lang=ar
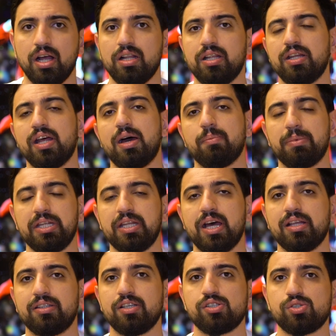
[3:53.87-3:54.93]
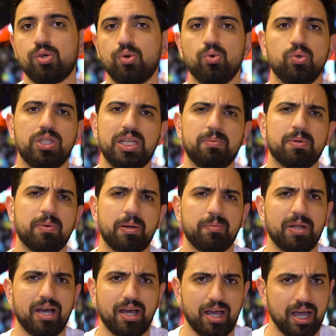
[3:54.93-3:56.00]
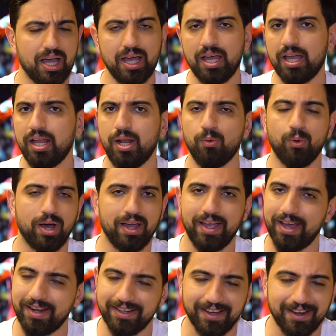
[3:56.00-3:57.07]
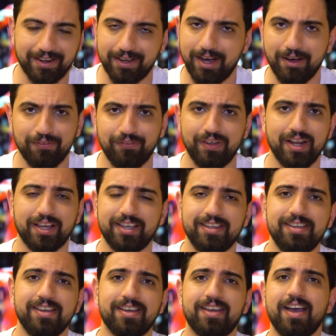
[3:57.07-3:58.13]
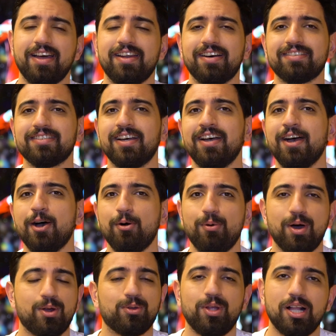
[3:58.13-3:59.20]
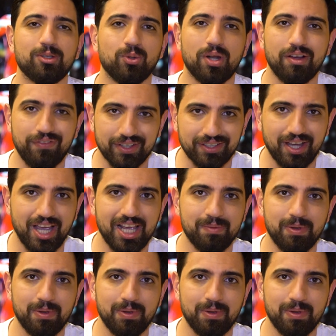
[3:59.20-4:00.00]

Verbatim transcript: من نادي سعودي بمبلغ هائل ويعني أرقام فلكية كانت ورونالدو رفض هاي